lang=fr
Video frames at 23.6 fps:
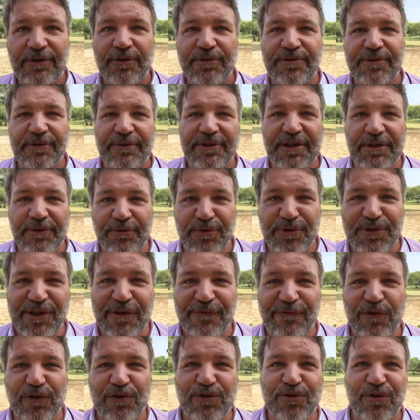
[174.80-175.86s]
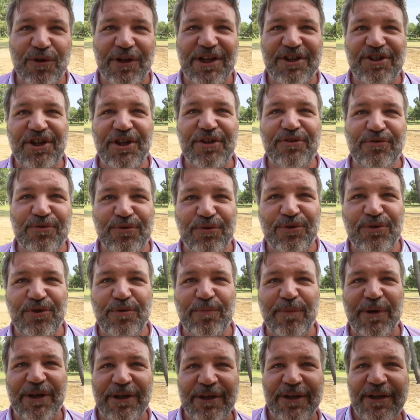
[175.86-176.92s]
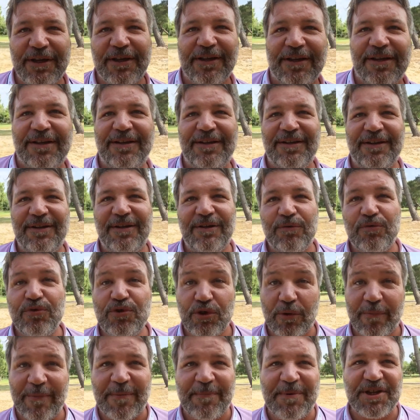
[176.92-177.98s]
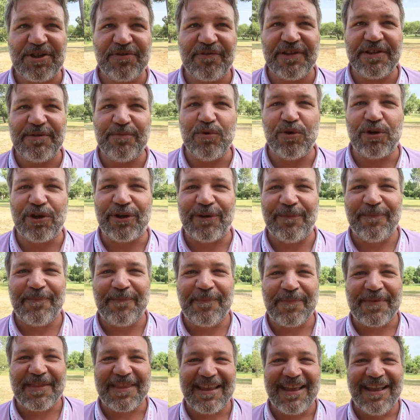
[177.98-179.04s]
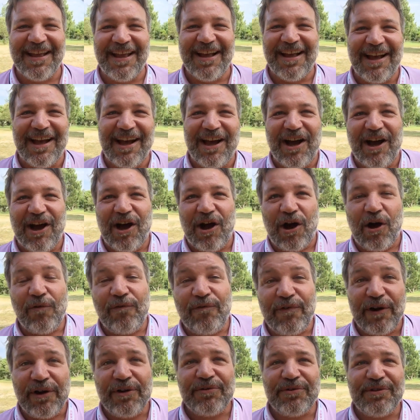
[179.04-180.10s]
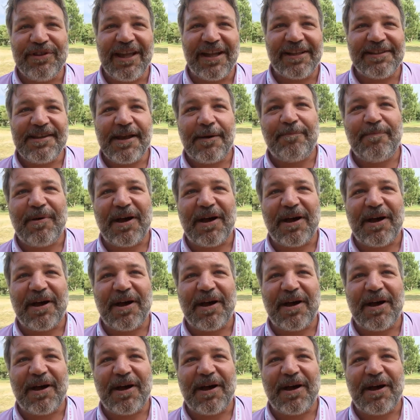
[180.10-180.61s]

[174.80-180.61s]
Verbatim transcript: de ce qu'ils nous offrent sur la chaîne YouTube euh, ou sur ma page Facebook. Enfin, une dernière